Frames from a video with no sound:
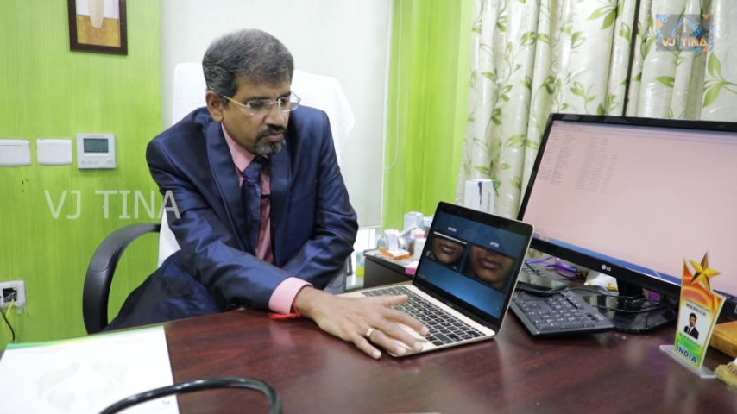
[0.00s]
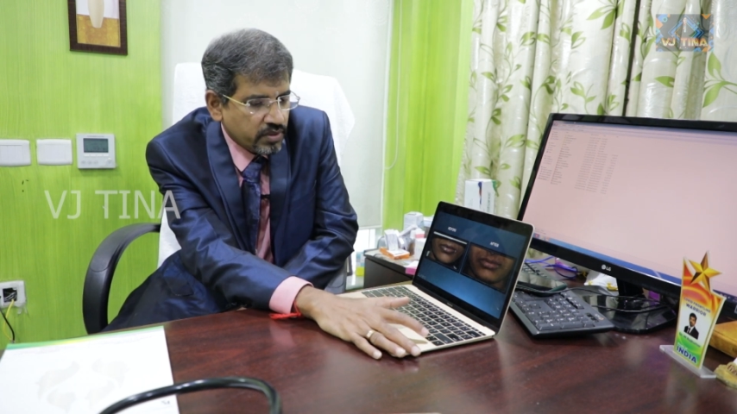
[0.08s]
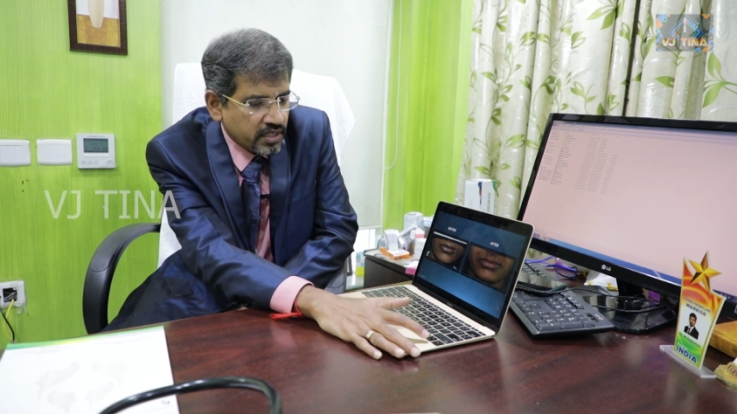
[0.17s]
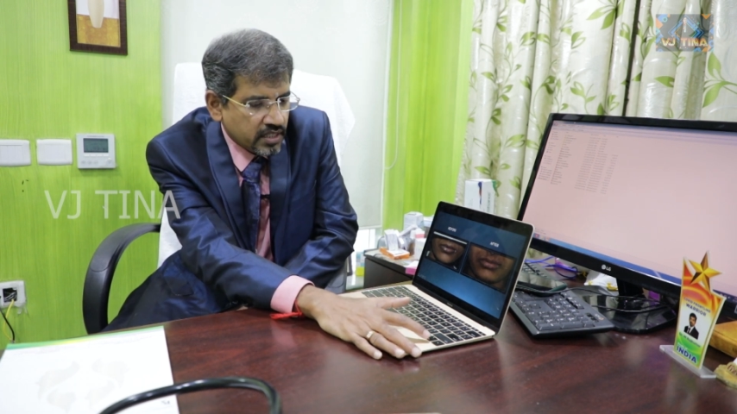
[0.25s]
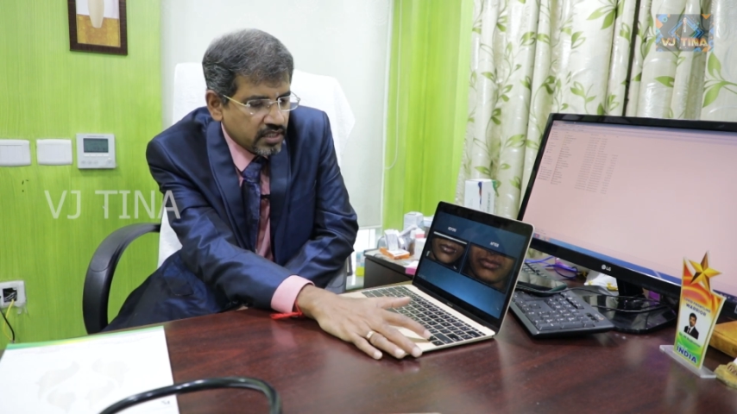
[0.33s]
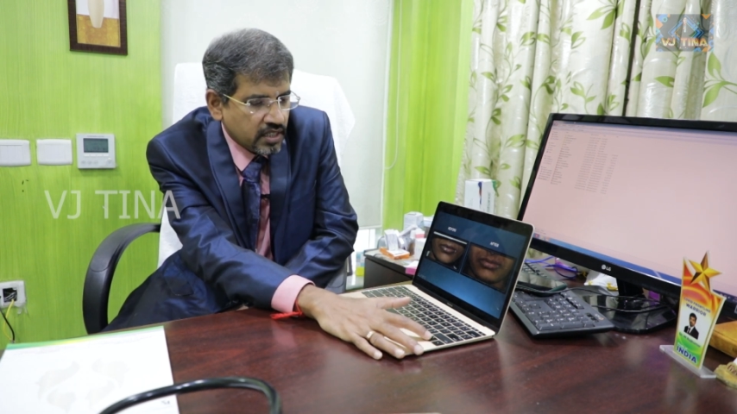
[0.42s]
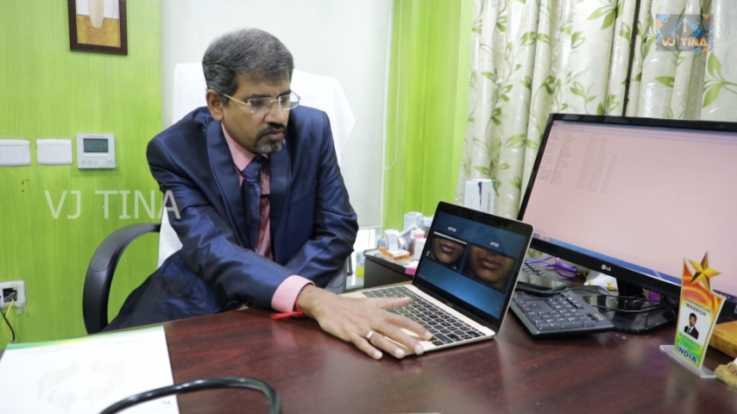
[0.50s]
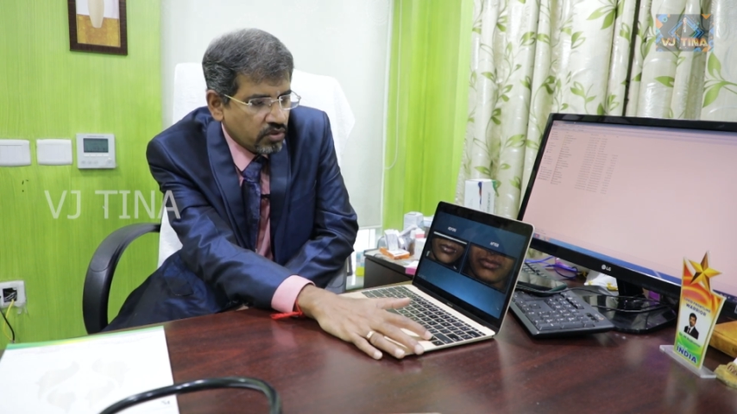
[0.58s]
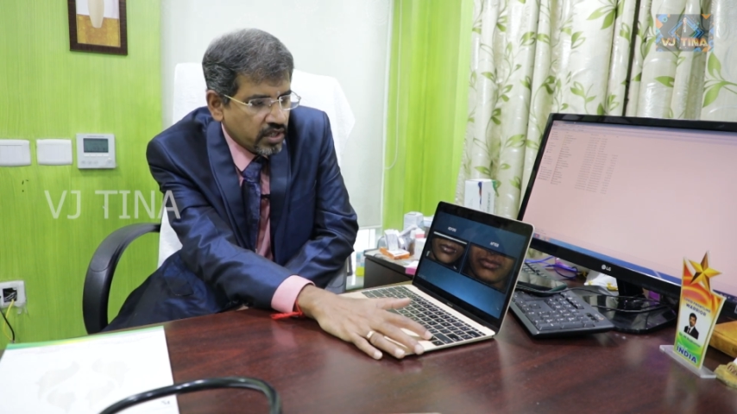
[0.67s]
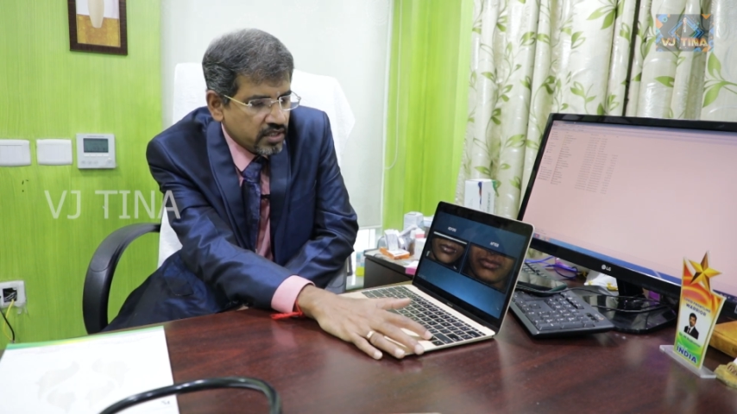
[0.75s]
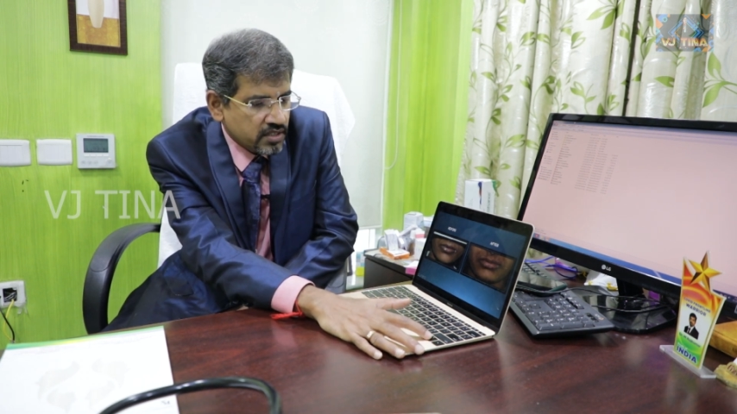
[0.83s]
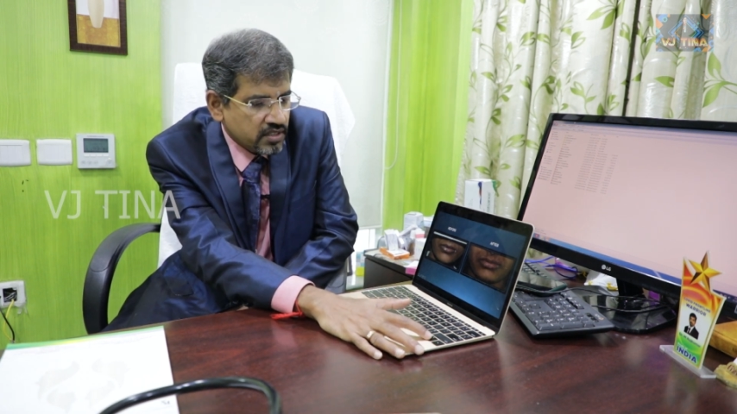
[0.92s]
ரொம்ப
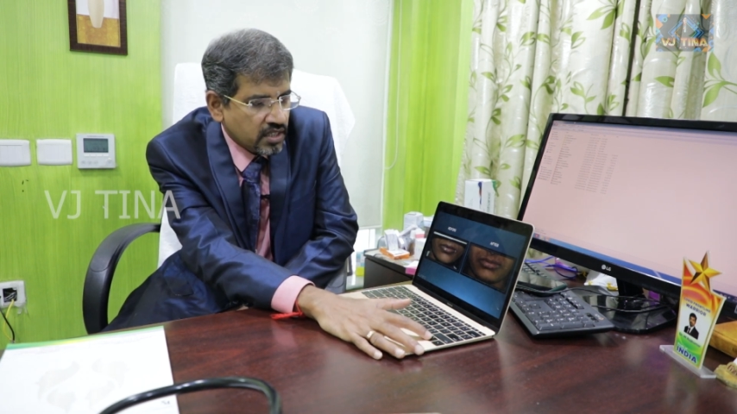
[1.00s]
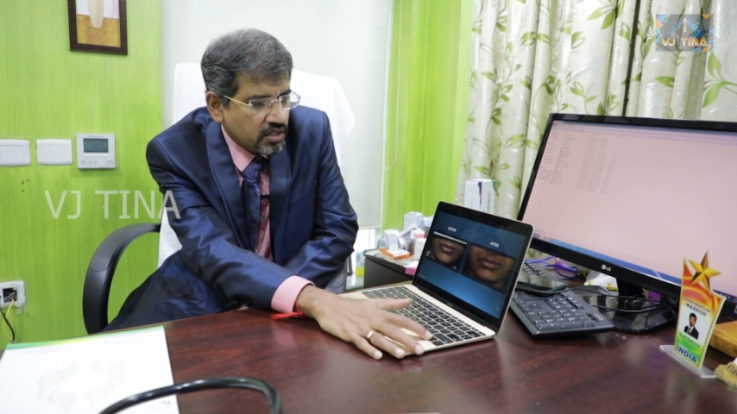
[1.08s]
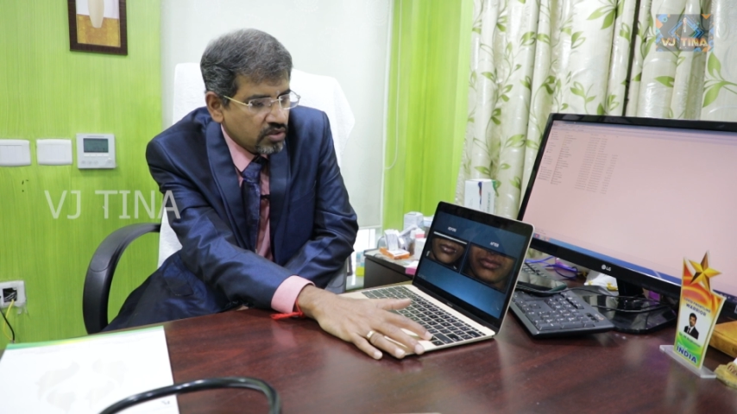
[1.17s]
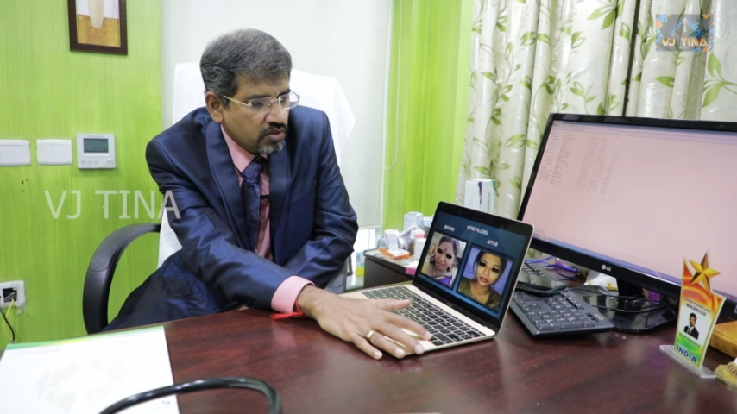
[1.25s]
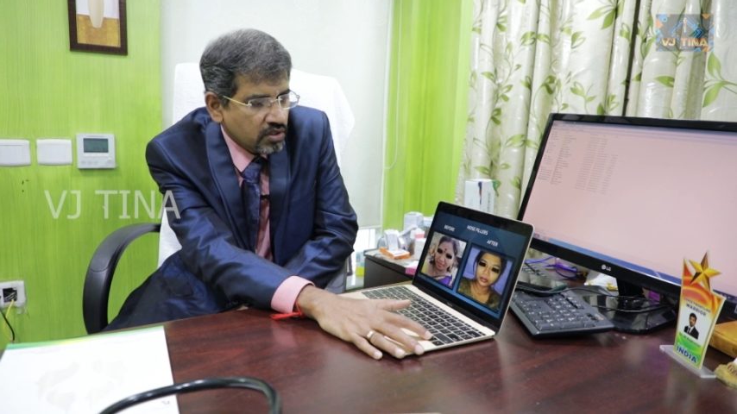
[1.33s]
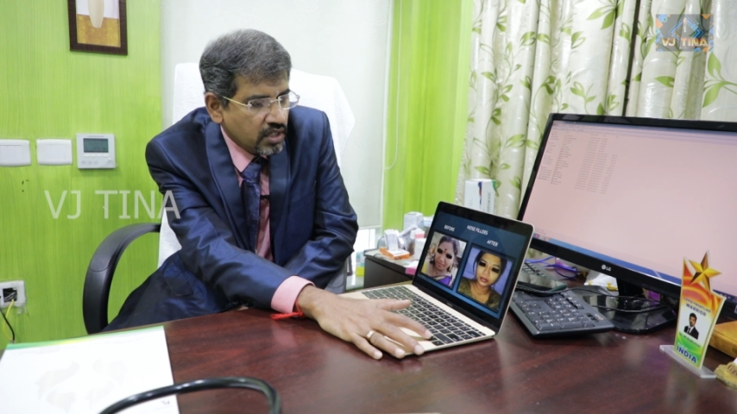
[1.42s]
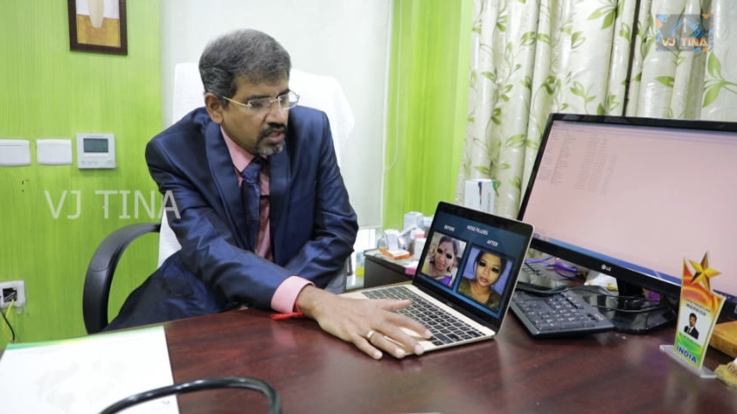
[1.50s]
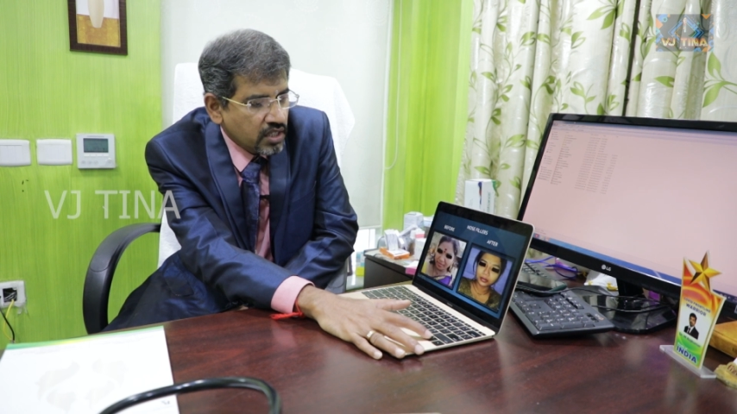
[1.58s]
அட்வான்டேஜஸாக இருக்கும்